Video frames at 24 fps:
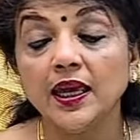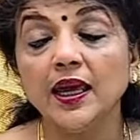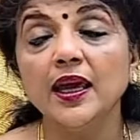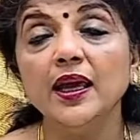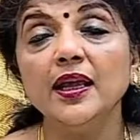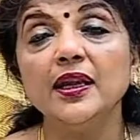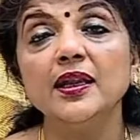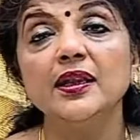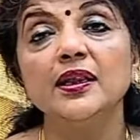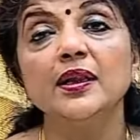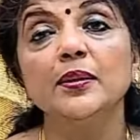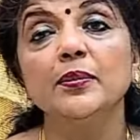
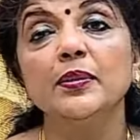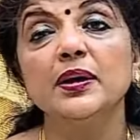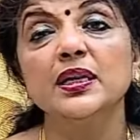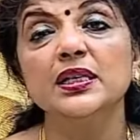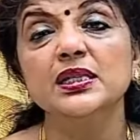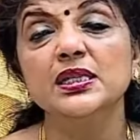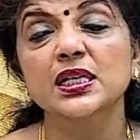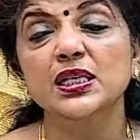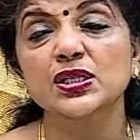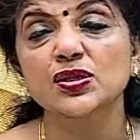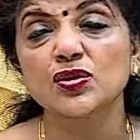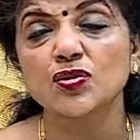ஏன் இந்த மாதிரி
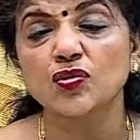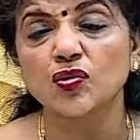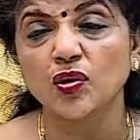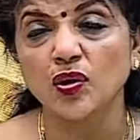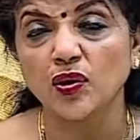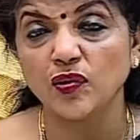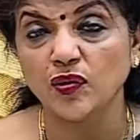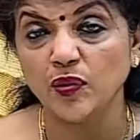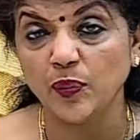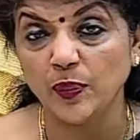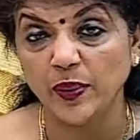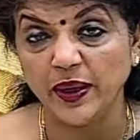செக்ஷுவல்
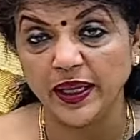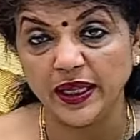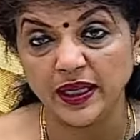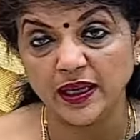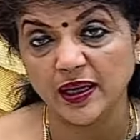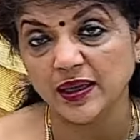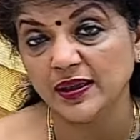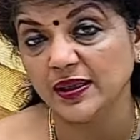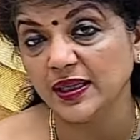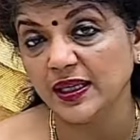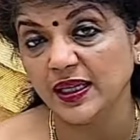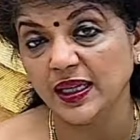உணர்வு
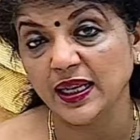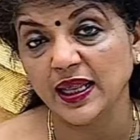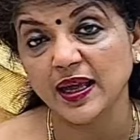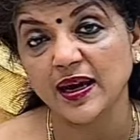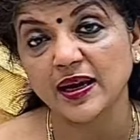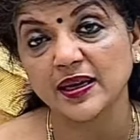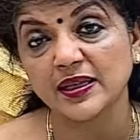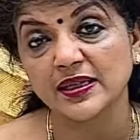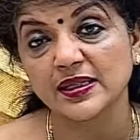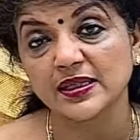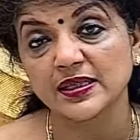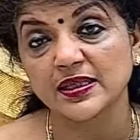பிடிக்காத
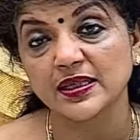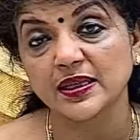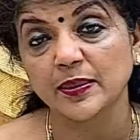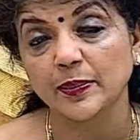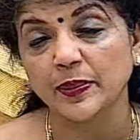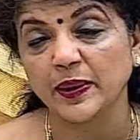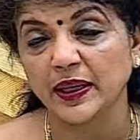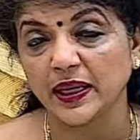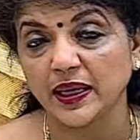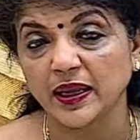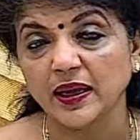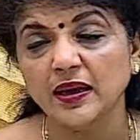நிலையாச்சுது
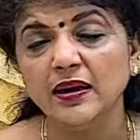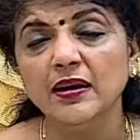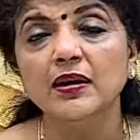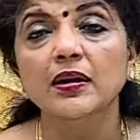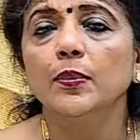அப்படின்னா